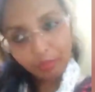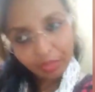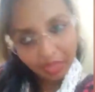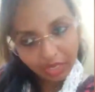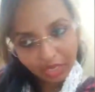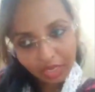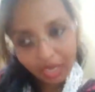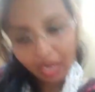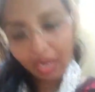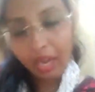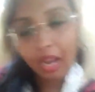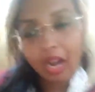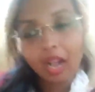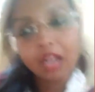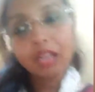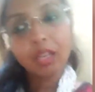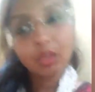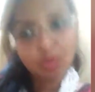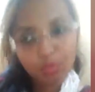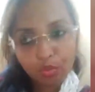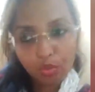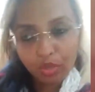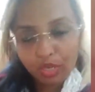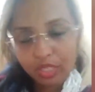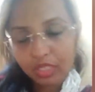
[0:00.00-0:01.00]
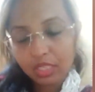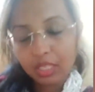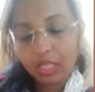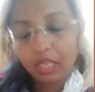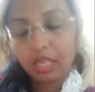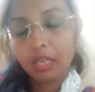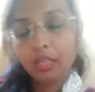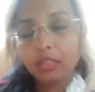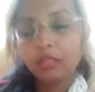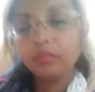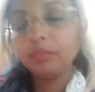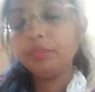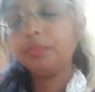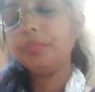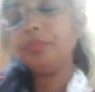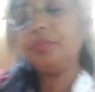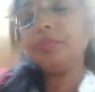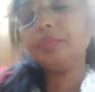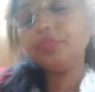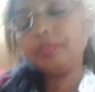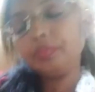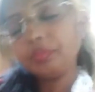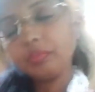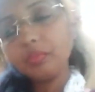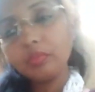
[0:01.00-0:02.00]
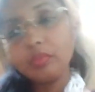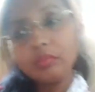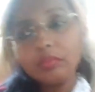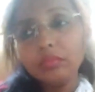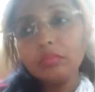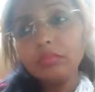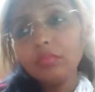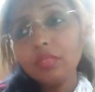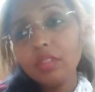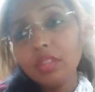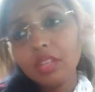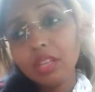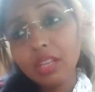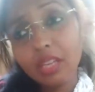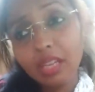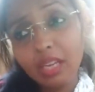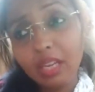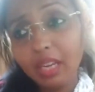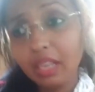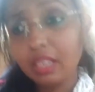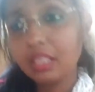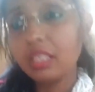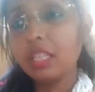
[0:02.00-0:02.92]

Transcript: বিয়ে এর আগেও করেছিলেন কিনা